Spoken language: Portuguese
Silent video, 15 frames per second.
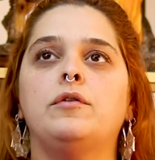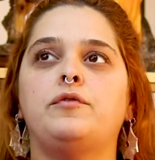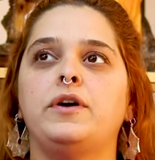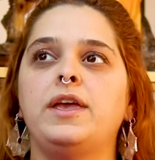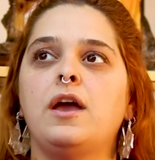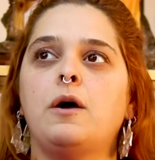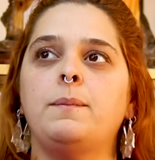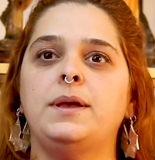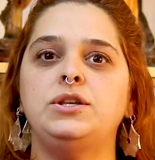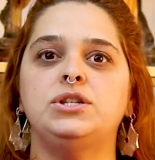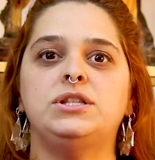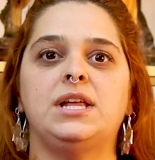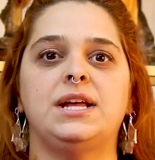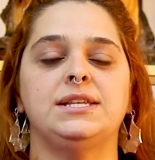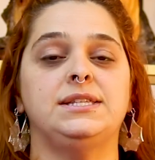foi
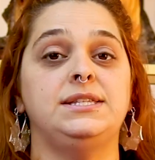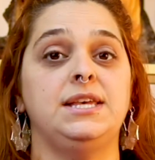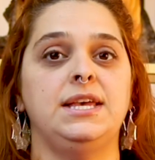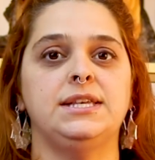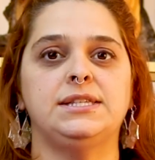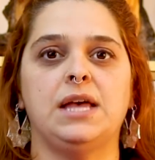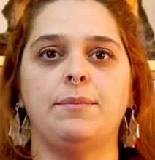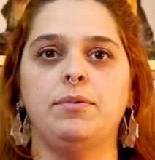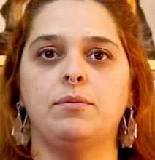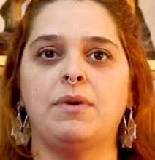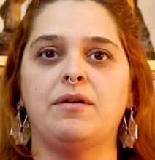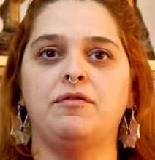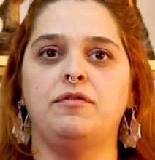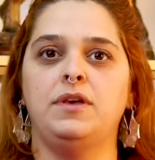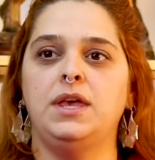realmente trazer, sabe,
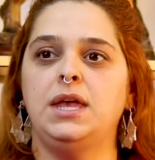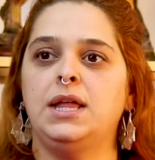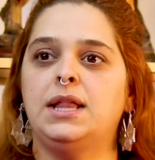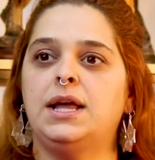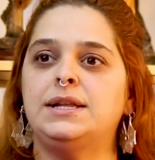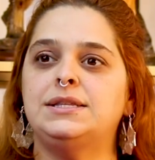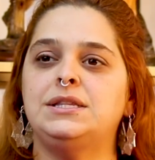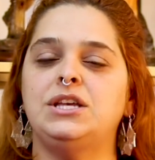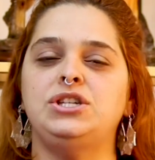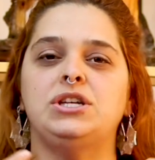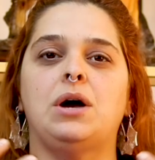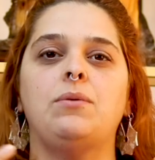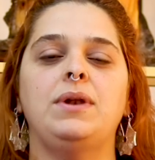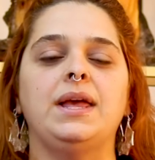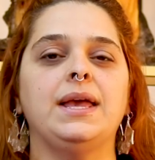uma vida,
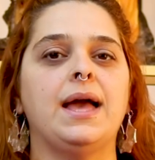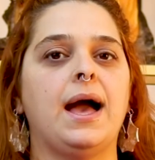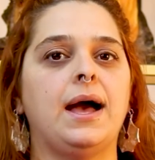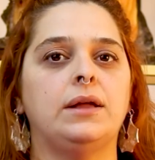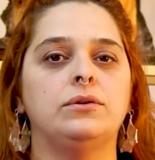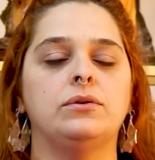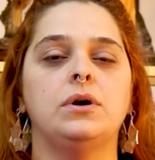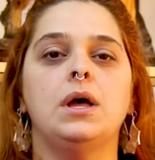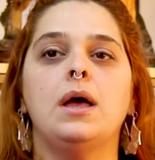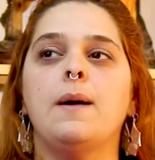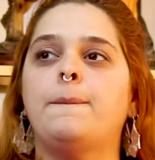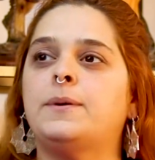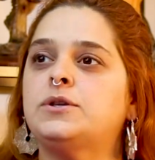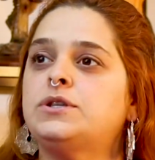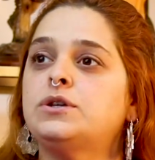deixar um legado
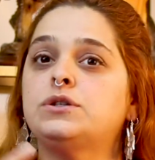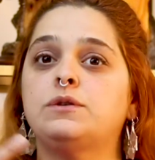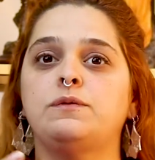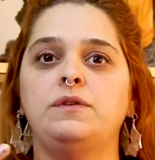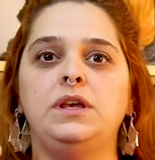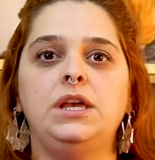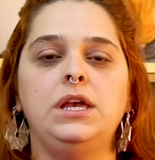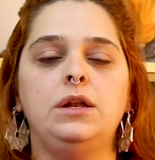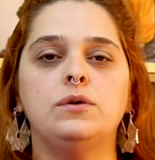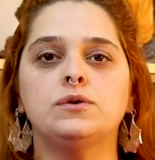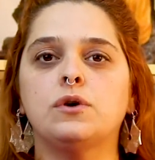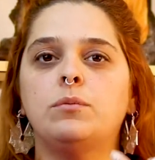para os seus filhos.